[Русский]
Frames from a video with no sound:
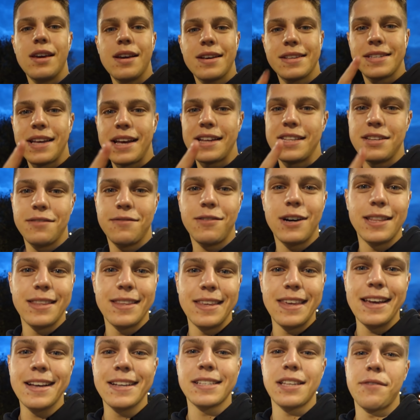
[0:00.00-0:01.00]
И, кстати,
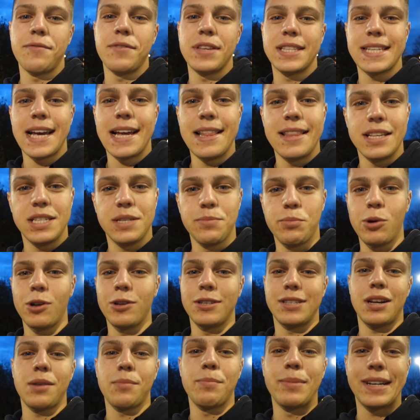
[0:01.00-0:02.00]
One X официальный
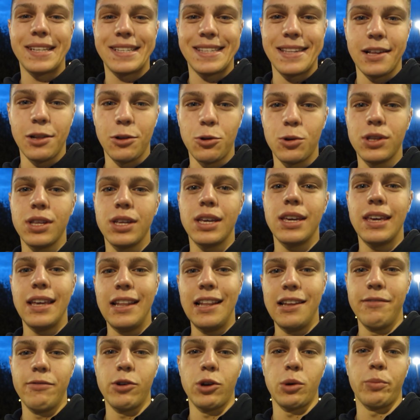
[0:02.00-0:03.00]
спонсор Барселоны
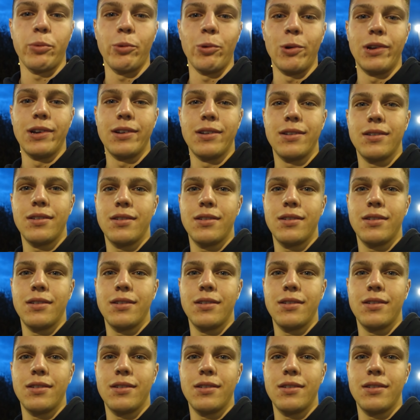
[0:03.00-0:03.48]
и Ливерпуля.